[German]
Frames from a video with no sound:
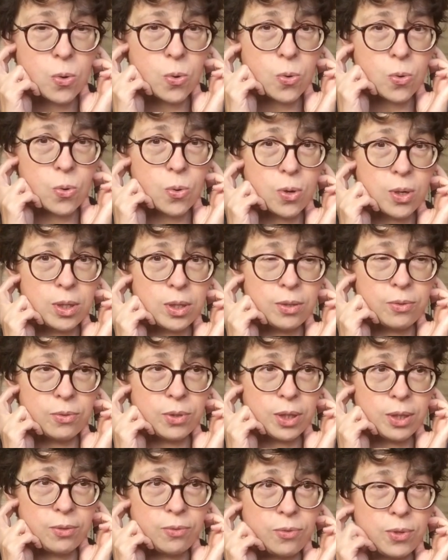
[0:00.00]
und
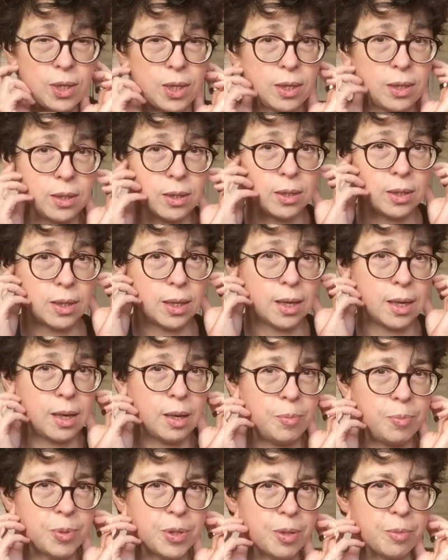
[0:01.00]
wenn wir
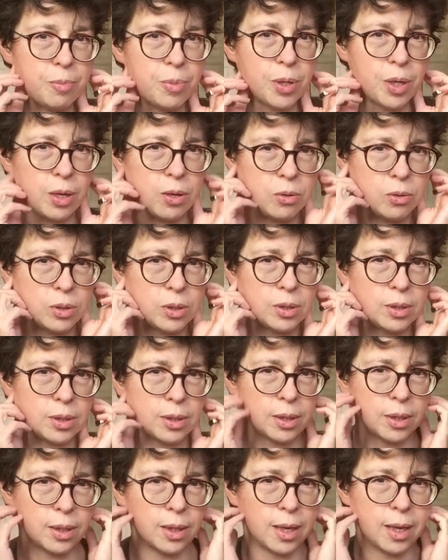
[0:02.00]

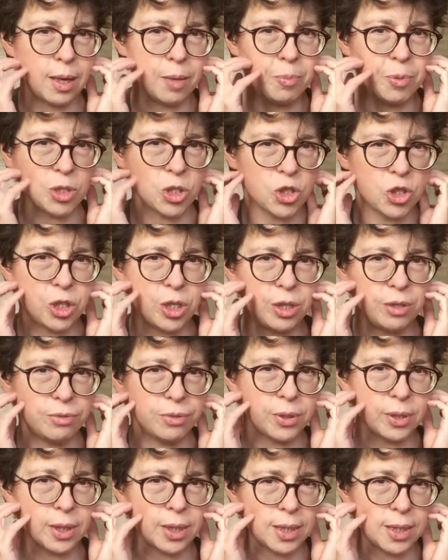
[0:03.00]
abgebaute,
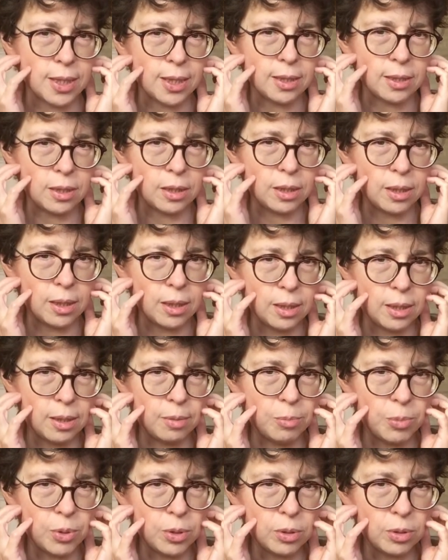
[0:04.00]
abgeschliffene Zähne
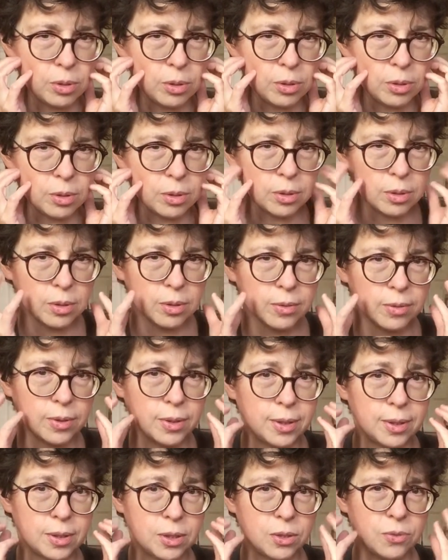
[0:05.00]
haben,
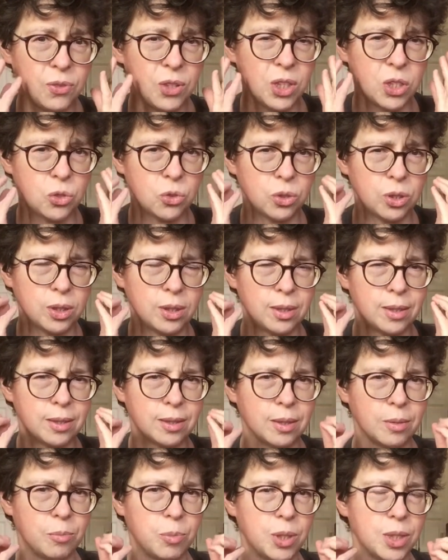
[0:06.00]
viel zu
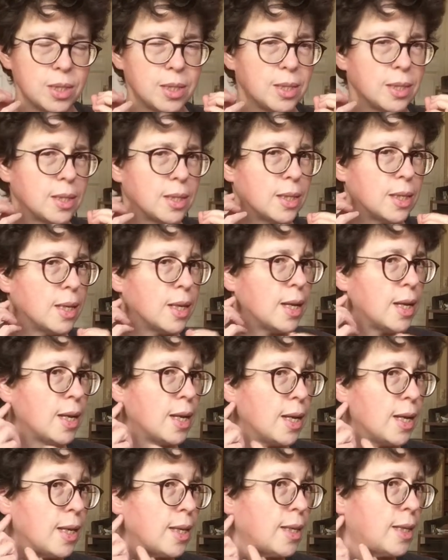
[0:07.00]
niedrige Biss,
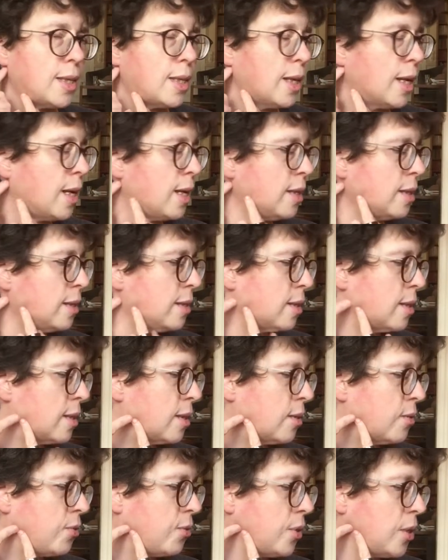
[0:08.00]
dann
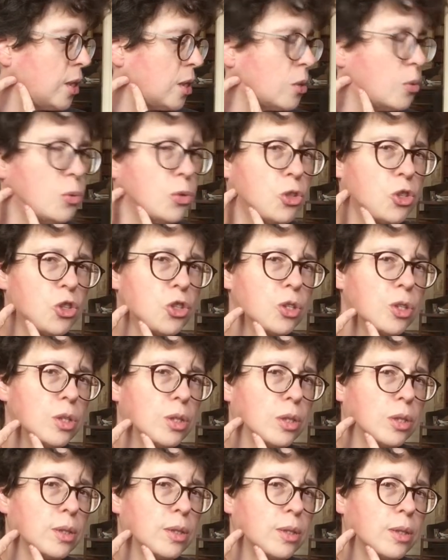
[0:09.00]

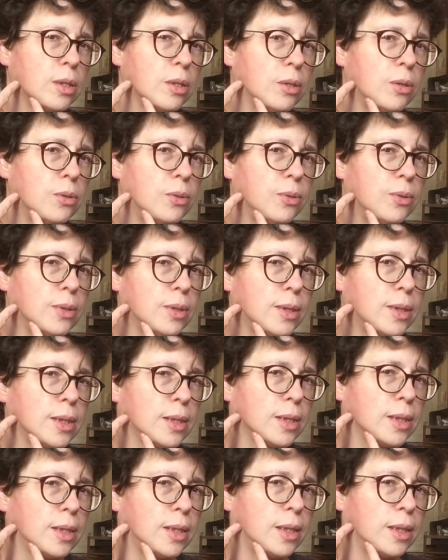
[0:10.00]
verrutscht der
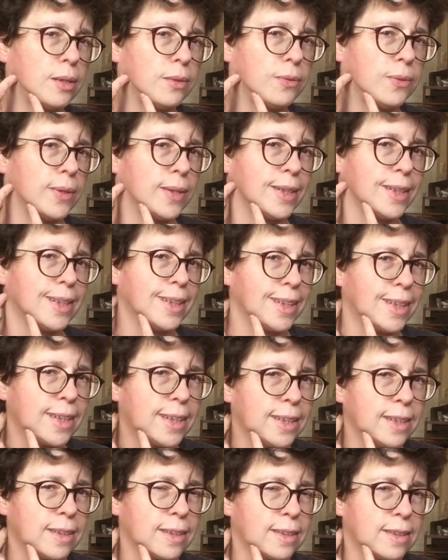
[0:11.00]
Unterkiefer nach
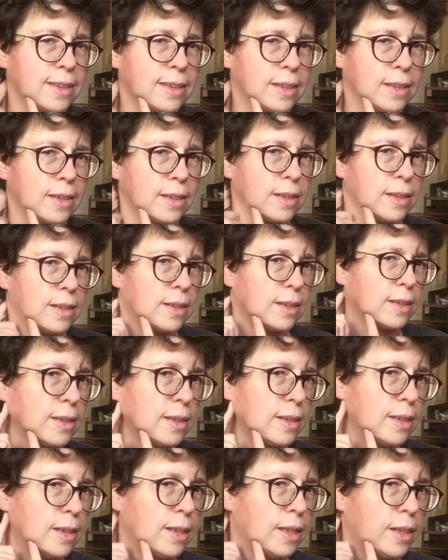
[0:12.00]
hinten,
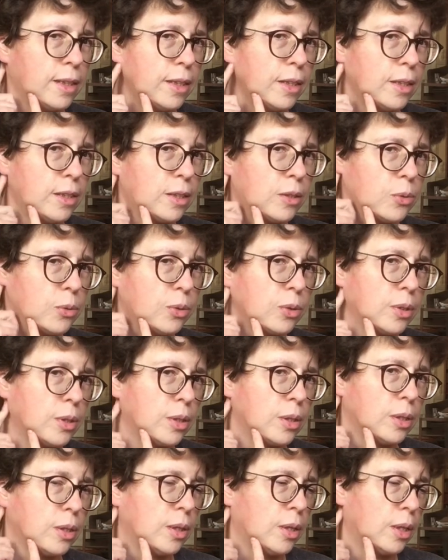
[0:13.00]
ja, Richtung
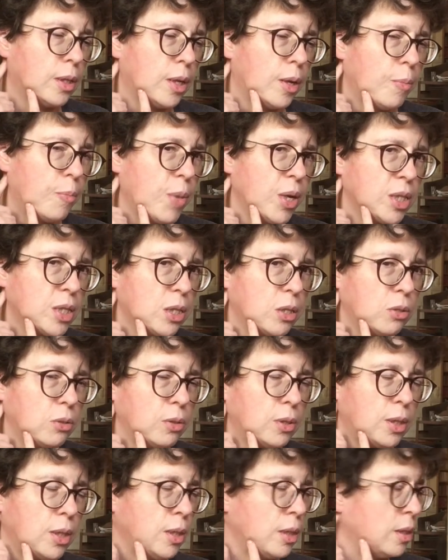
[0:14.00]

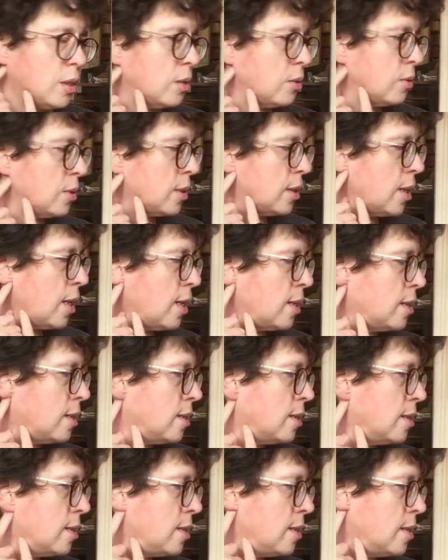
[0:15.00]
Mastoid. Und
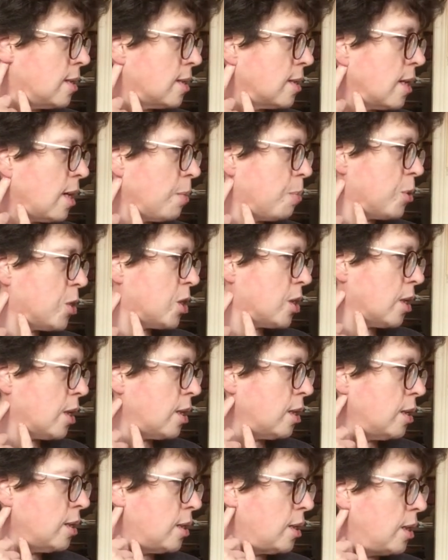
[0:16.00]
dann dieser
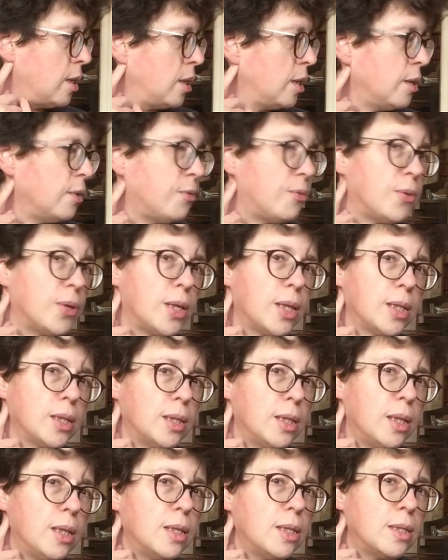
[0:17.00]
Abstand hier
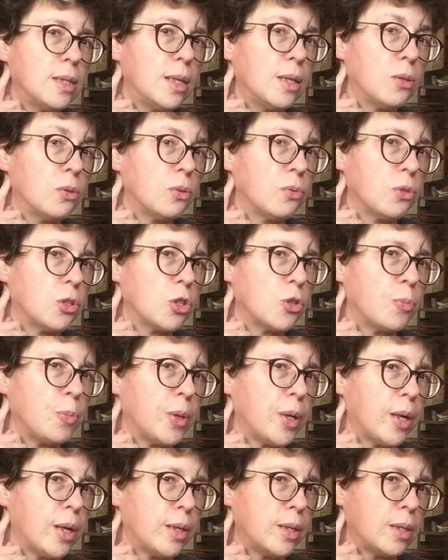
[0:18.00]
verringert sich und
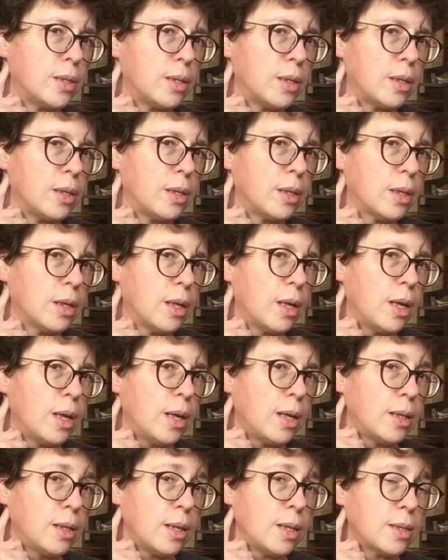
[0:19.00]
verspannt sich.
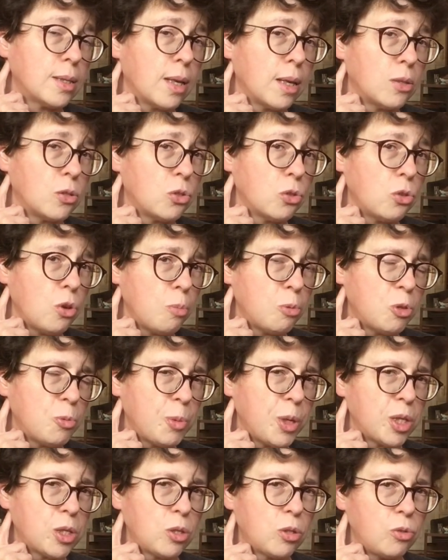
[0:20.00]
Das kann zu
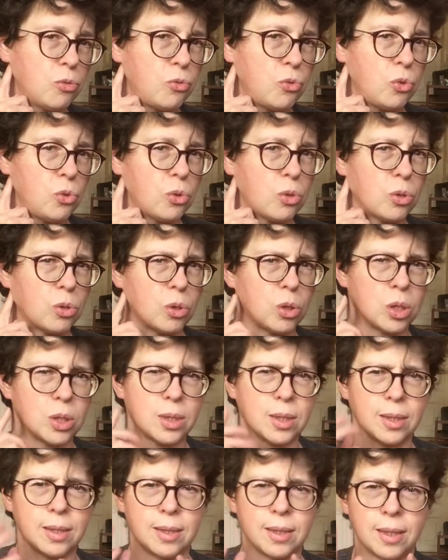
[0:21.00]
Kopfschmerzen führen,
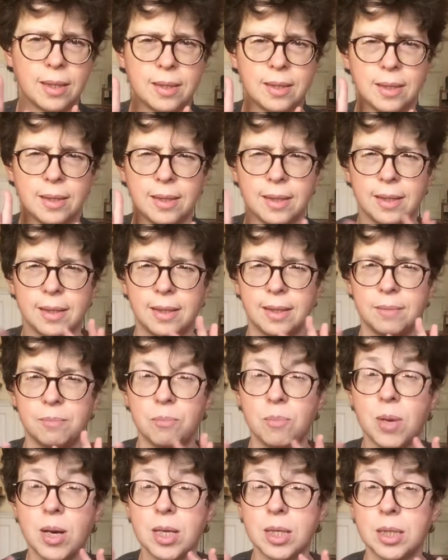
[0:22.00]
das hat eine
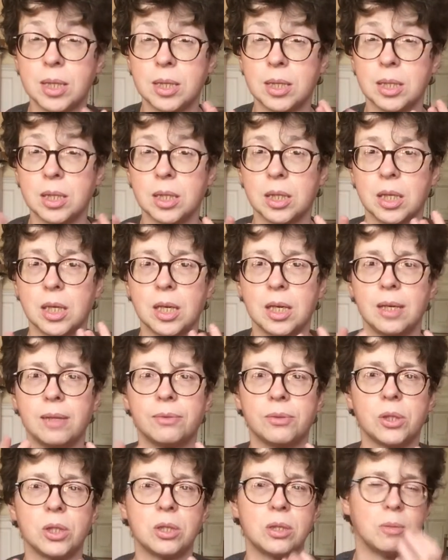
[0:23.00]

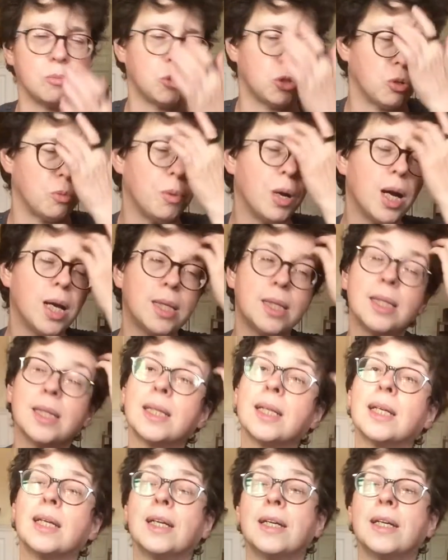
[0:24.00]
massenhafte Symptomatik